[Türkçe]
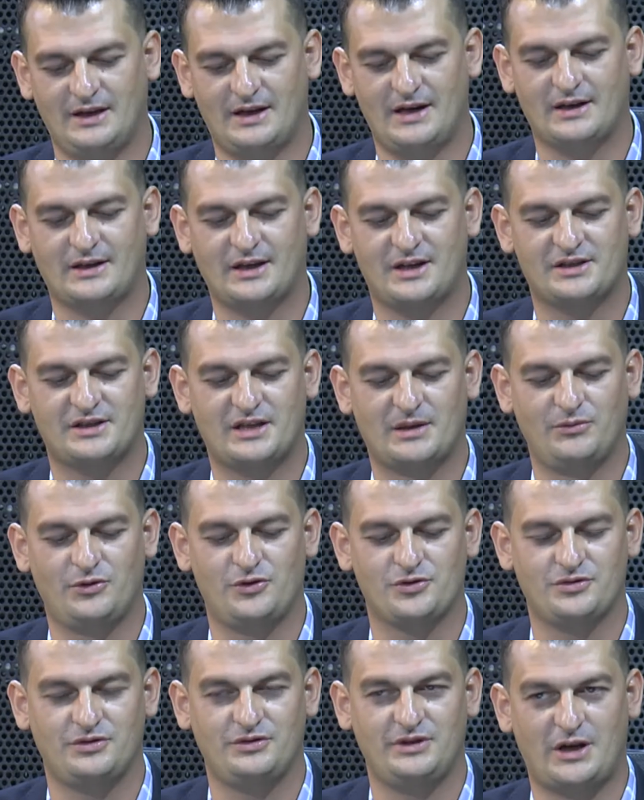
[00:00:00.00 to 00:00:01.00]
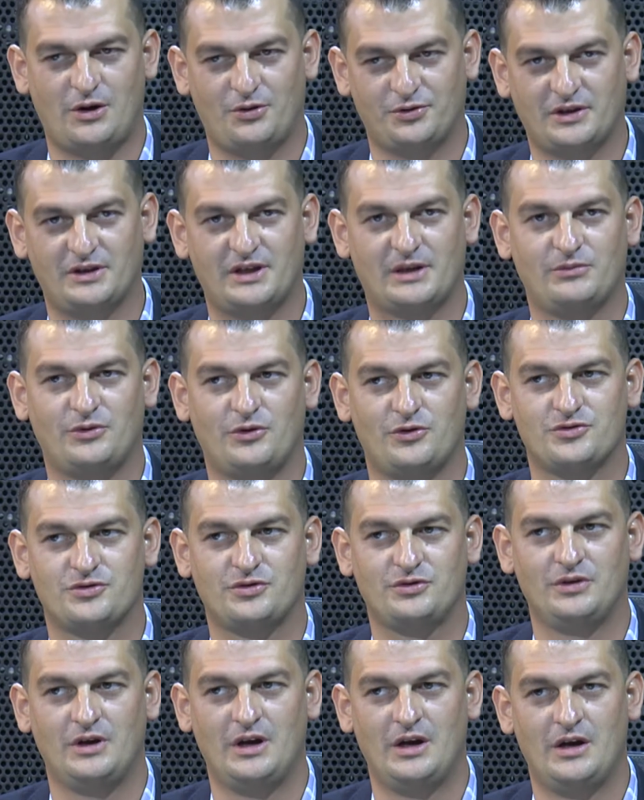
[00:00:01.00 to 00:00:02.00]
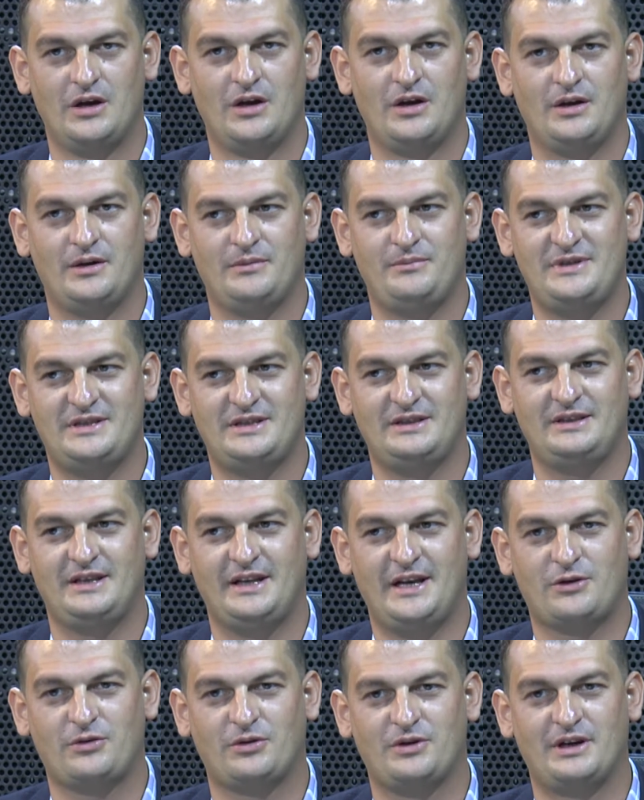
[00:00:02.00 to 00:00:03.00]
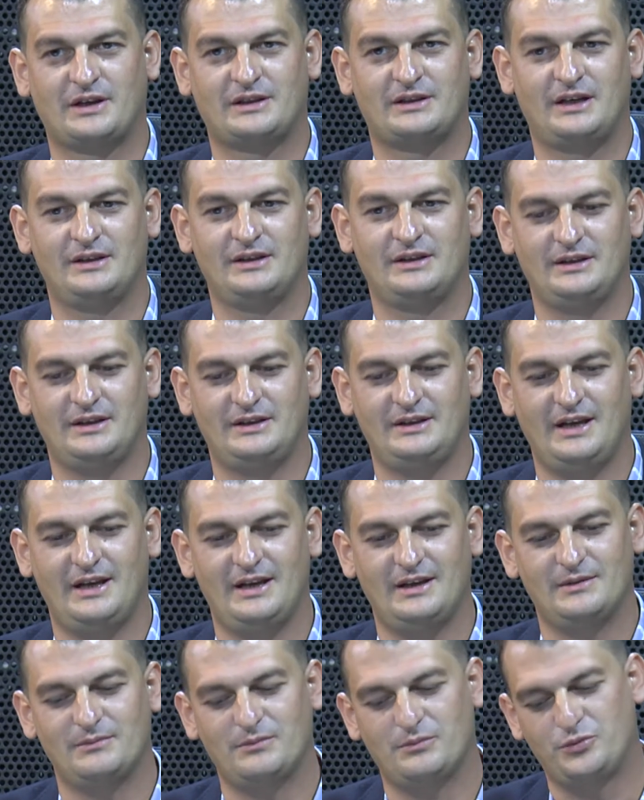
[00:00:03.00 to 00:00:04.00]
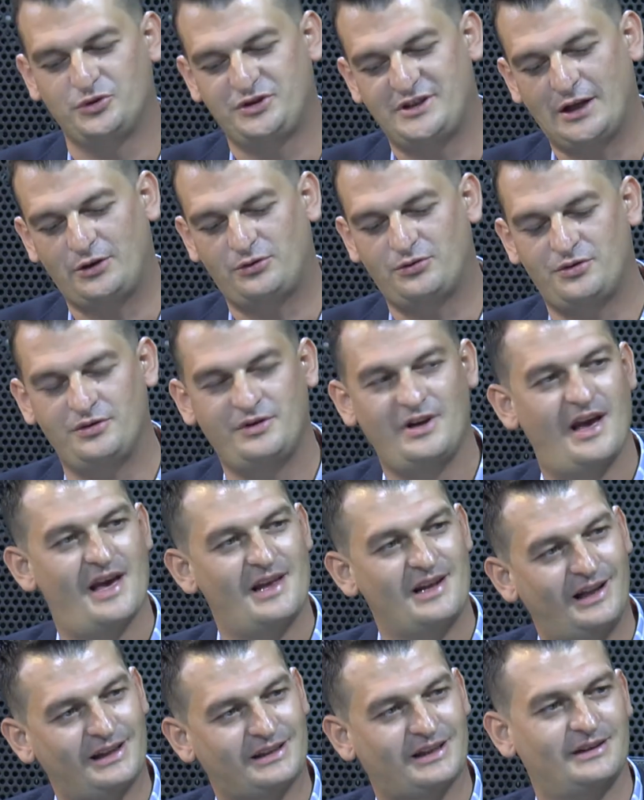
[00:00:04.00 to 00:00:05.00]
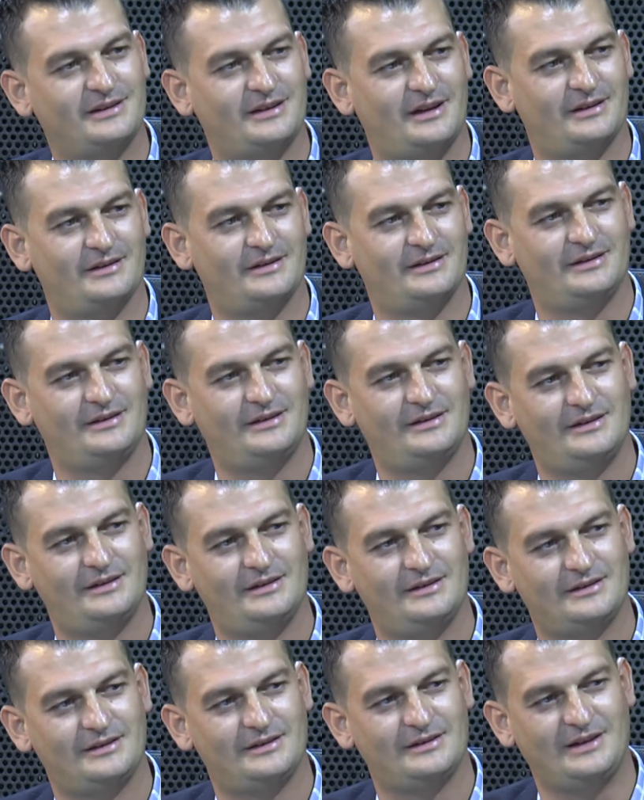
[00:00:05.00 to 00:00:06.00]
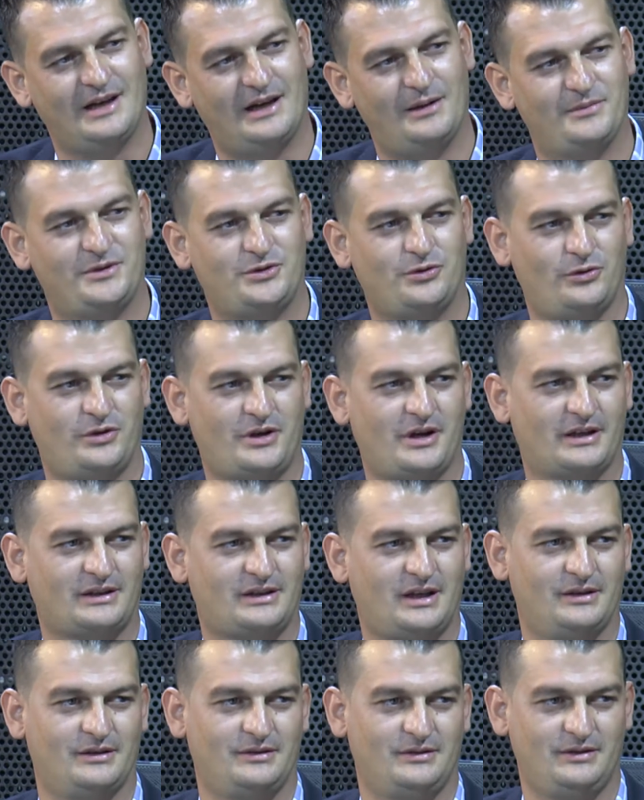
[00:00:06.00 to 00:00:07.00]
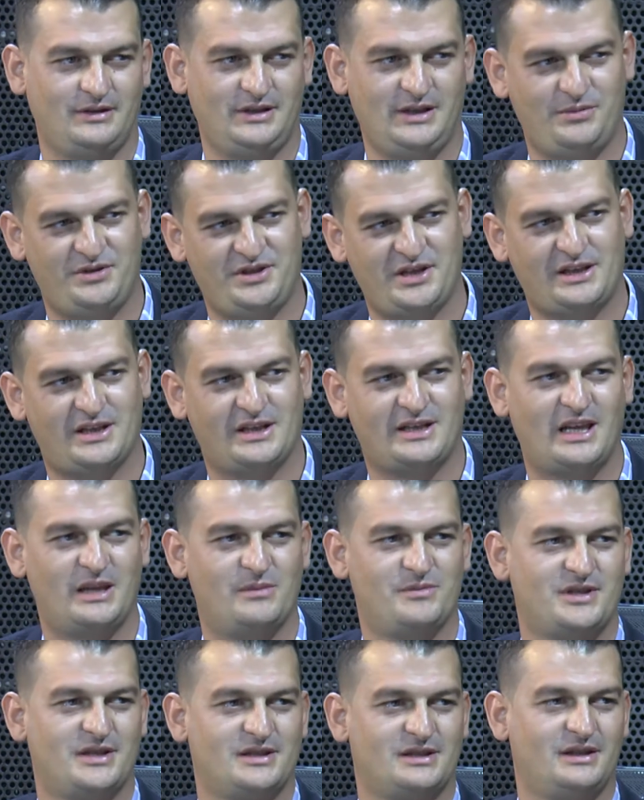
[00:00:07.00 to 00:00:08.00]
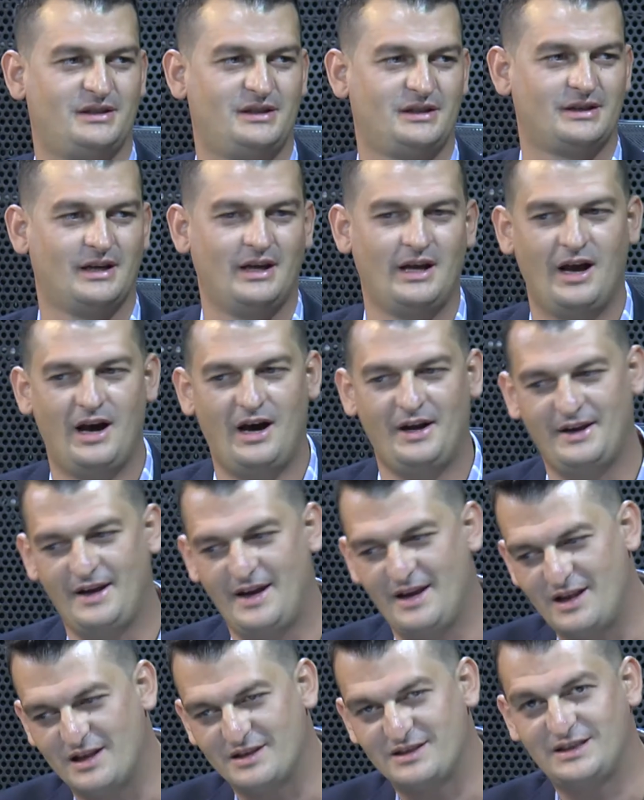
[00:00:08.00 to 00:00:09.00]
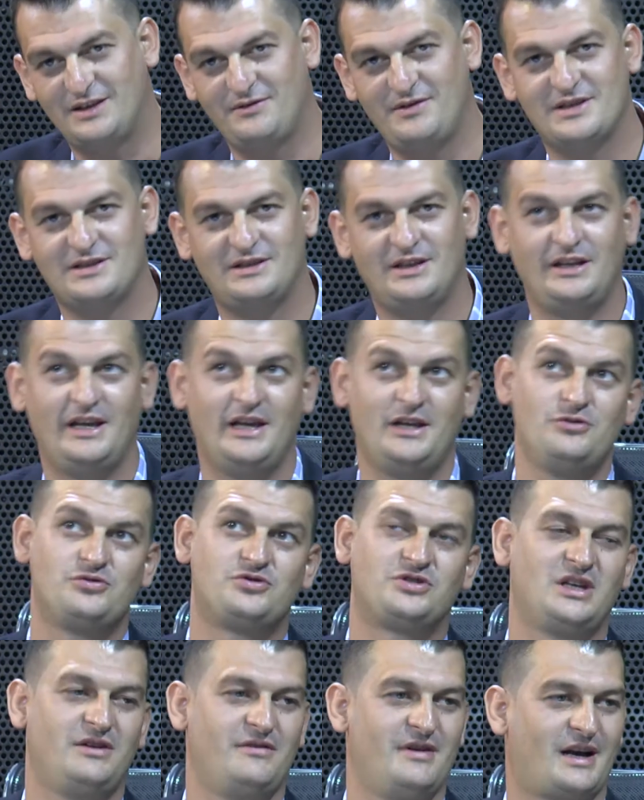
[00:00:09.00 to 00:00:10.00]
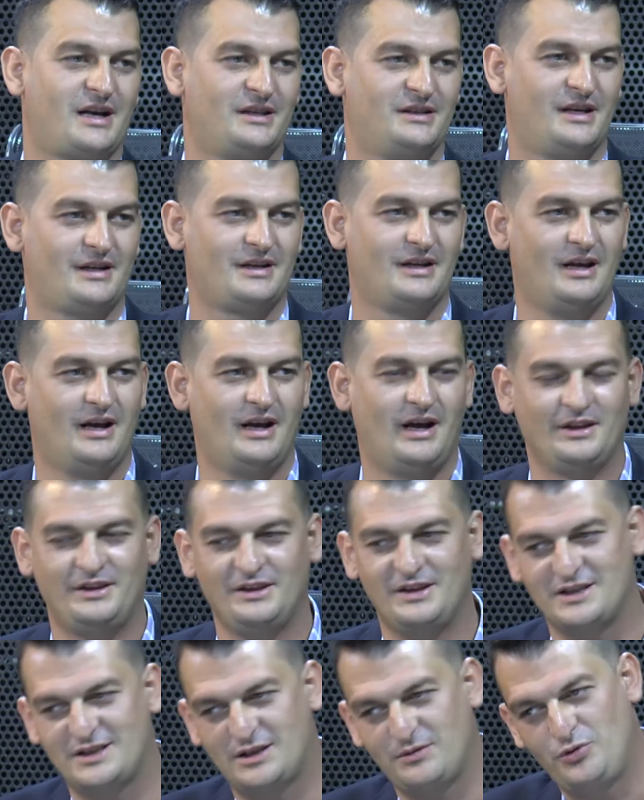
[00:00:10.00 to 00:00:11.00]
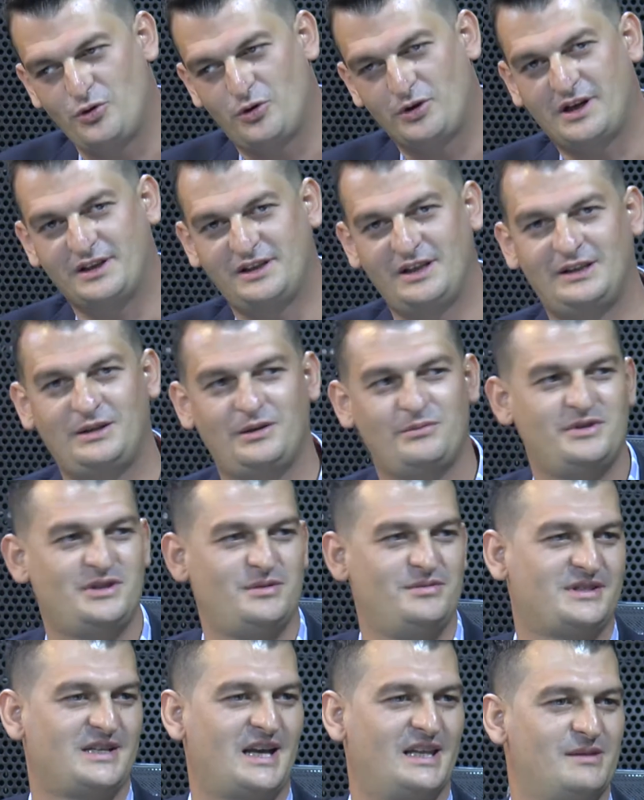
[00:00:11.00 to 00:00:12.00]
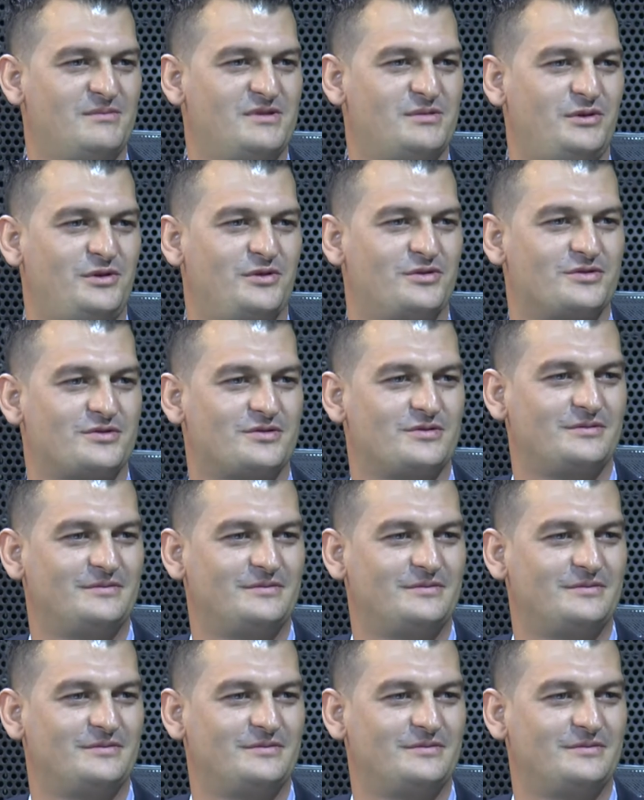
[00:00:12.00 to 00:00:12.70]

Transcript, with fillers: arkadaşlarım da olsun, diğer ortaklarım da olsun biz direkt olaraktan bu sektörün en altından gelmiş olaraktan iyi bir şekilde kendimizi hazırladık. Hani en alt seviyesinden en üst seviyeye kadar nasıl bir yol kat ettiğimizi biz kendimiz biliyoruz.